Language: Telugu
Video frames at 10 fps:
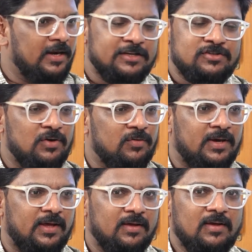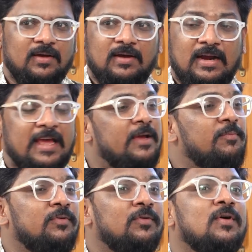రేంజ్లో ఉంటాయి లైక్
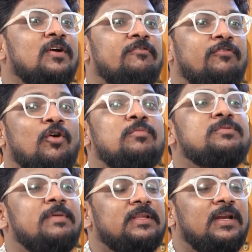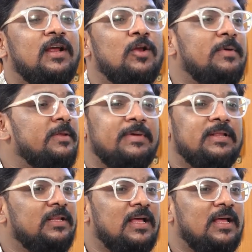ఇప్పుడు ఫ్రోబ్స్ పత్రికలో పెద్ద పెద్ద